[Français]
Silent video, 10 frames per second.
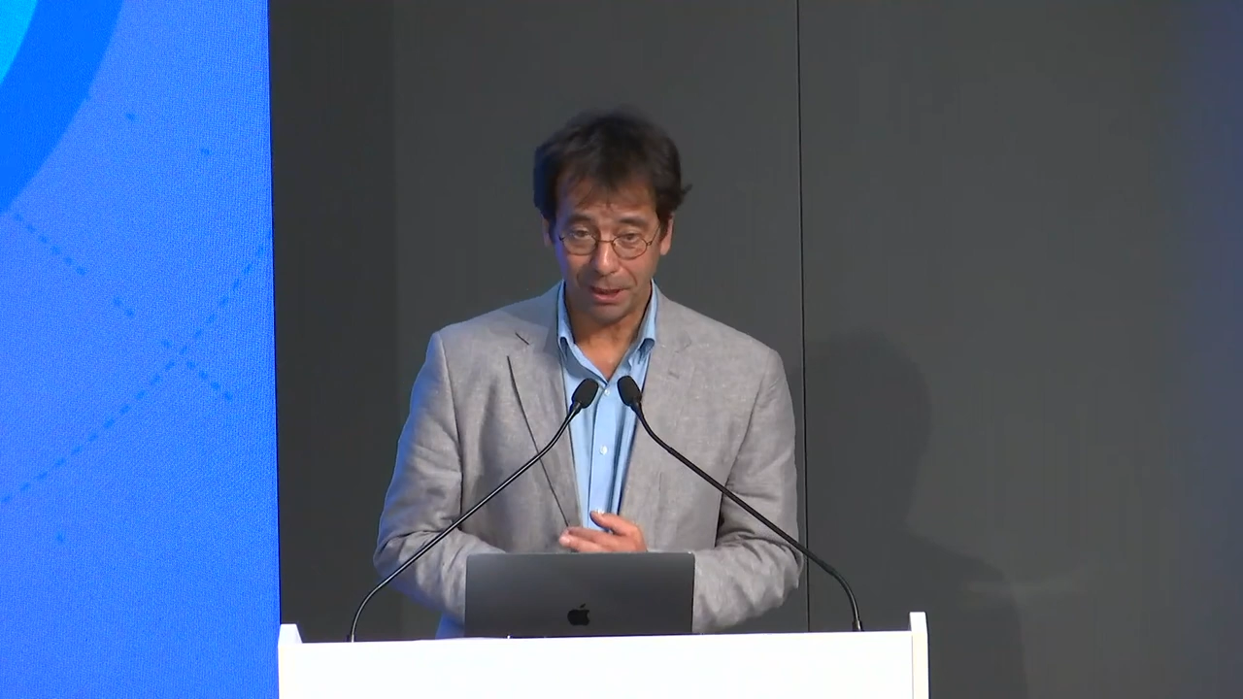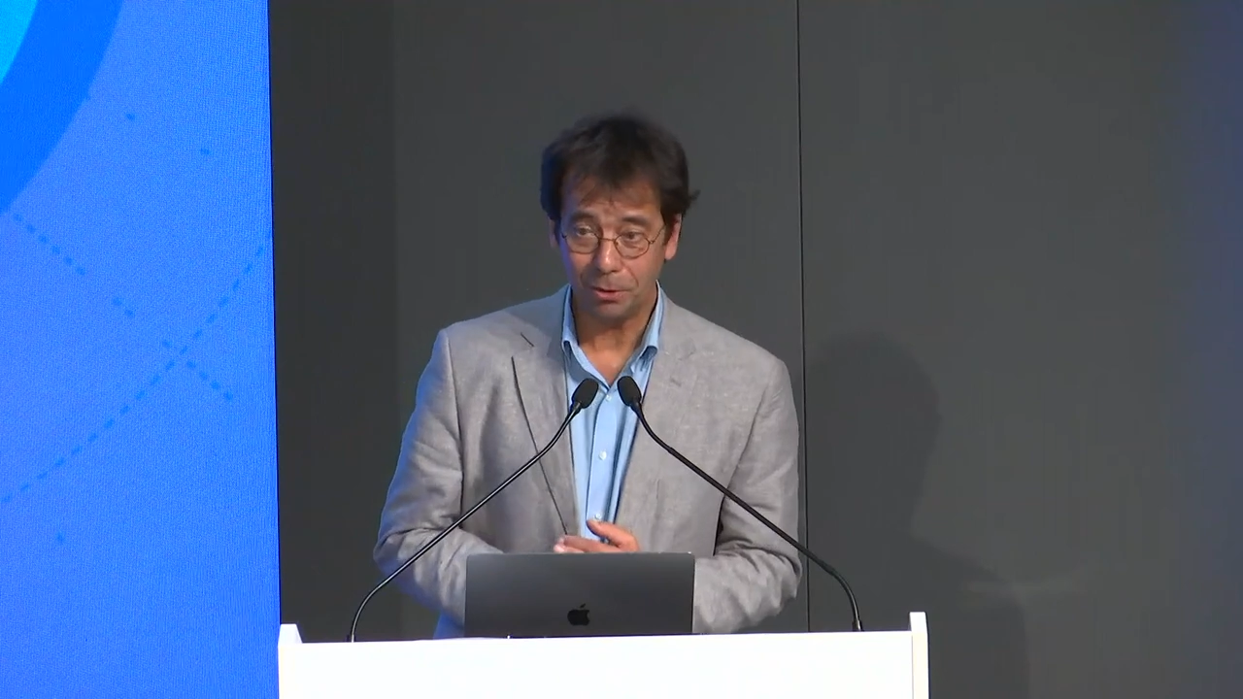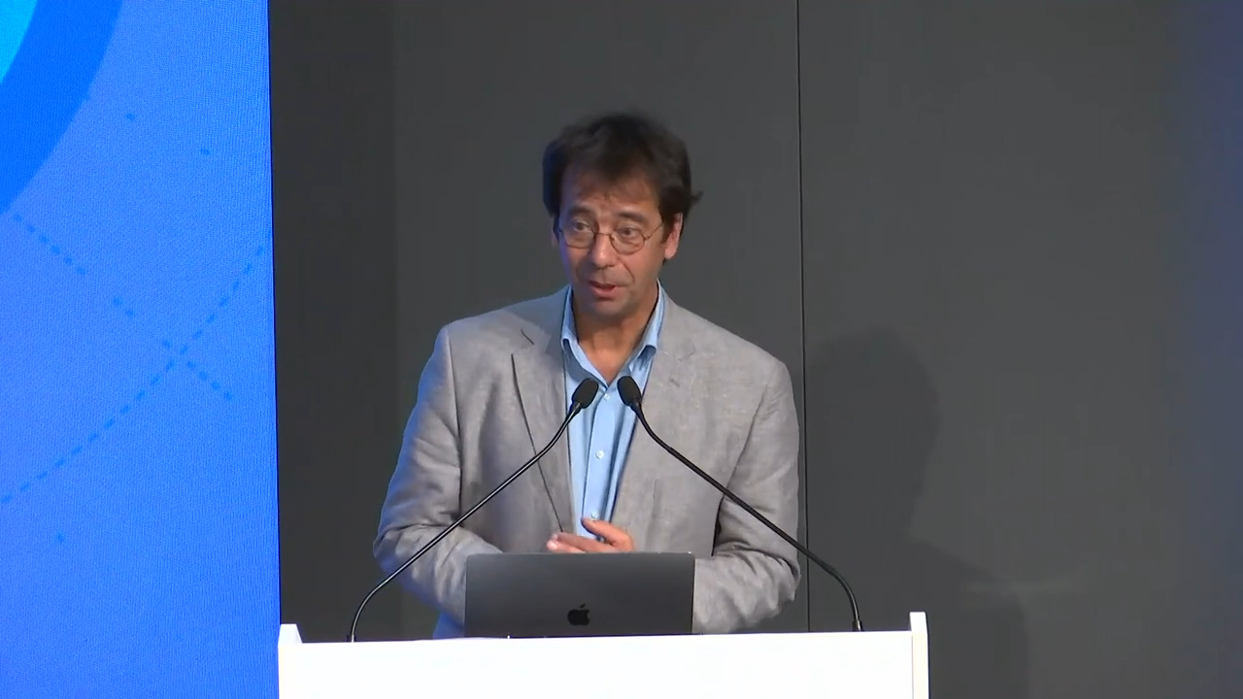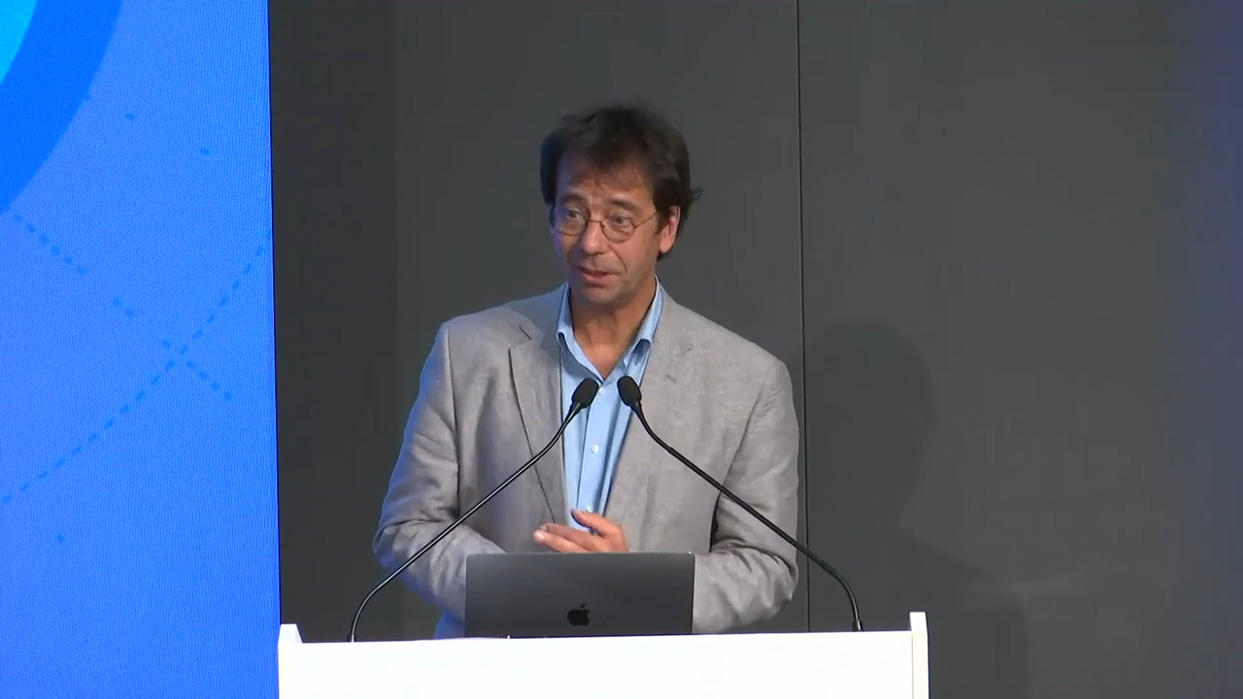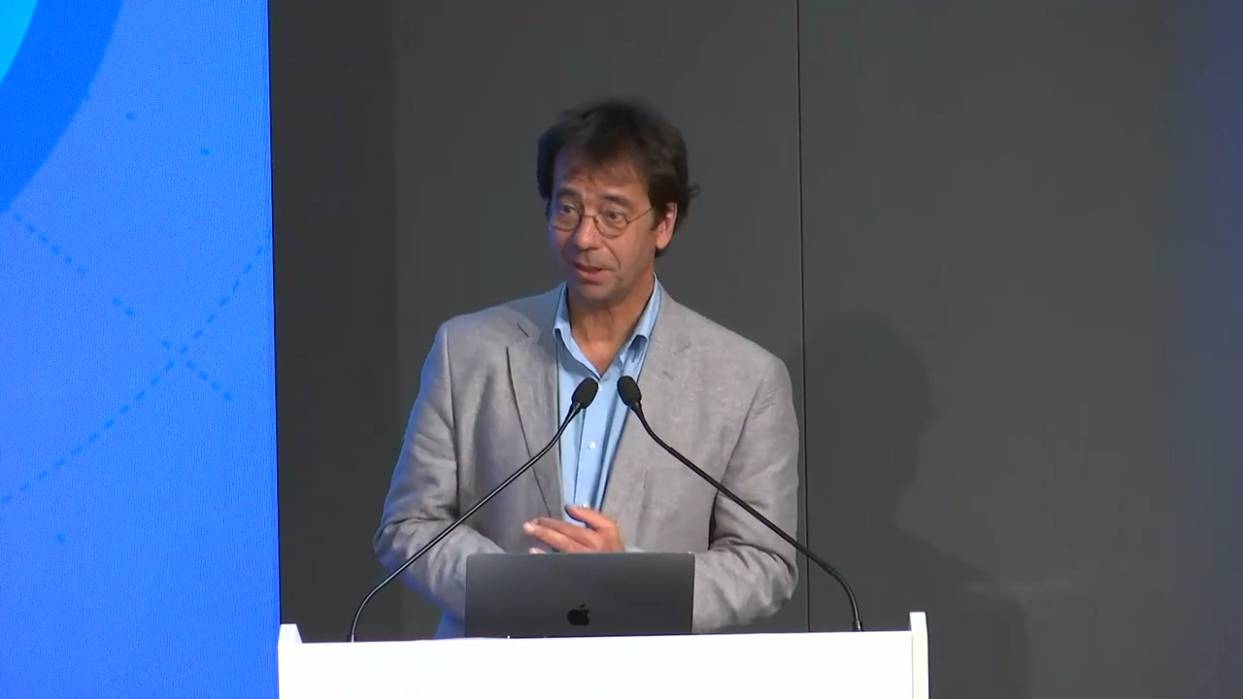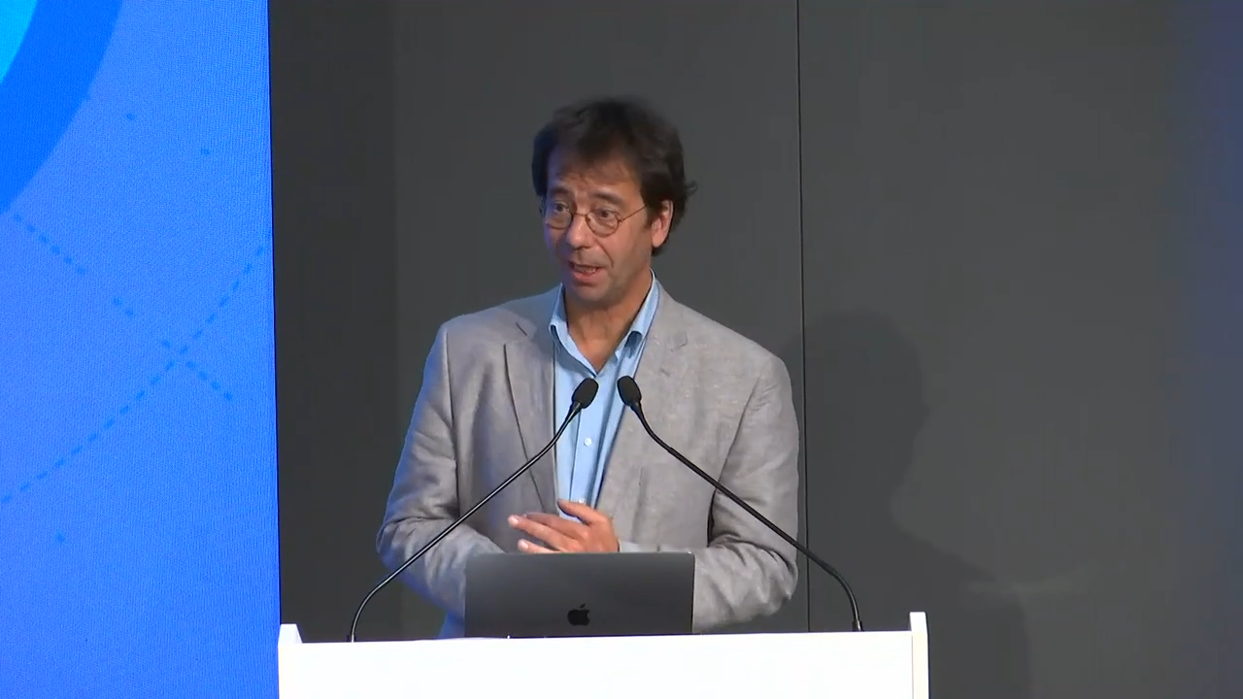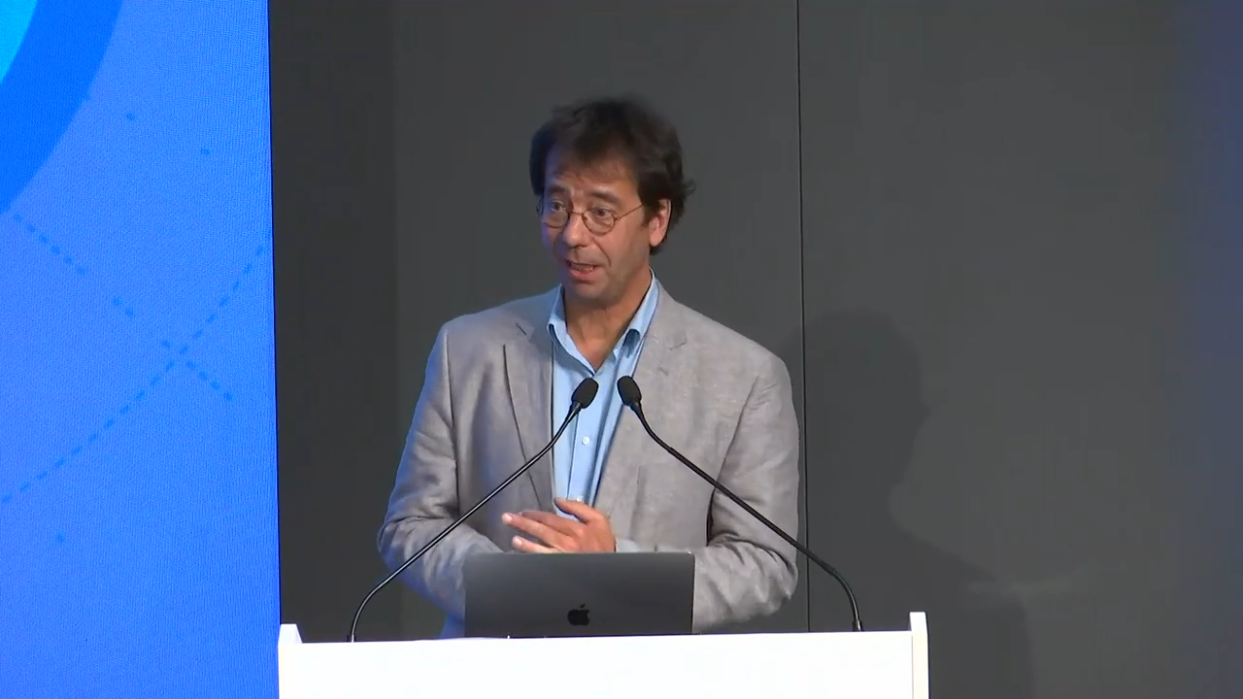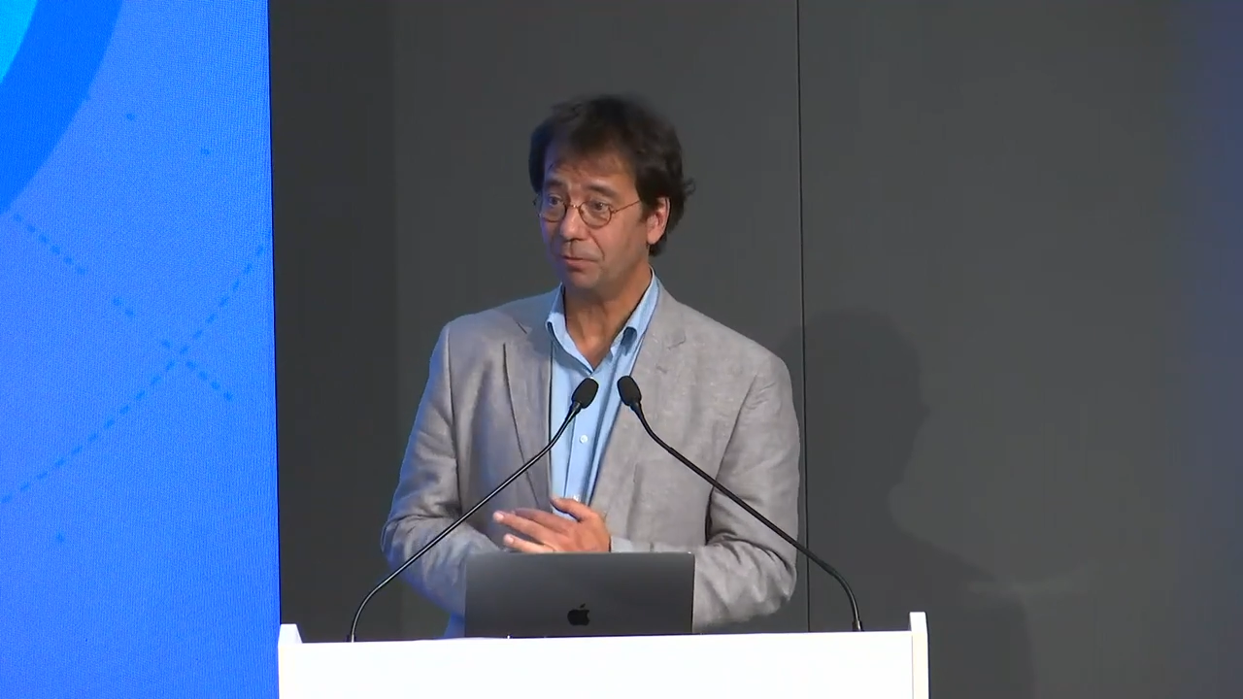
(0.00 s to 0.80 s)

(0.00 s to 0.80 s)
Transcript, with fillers: rappelle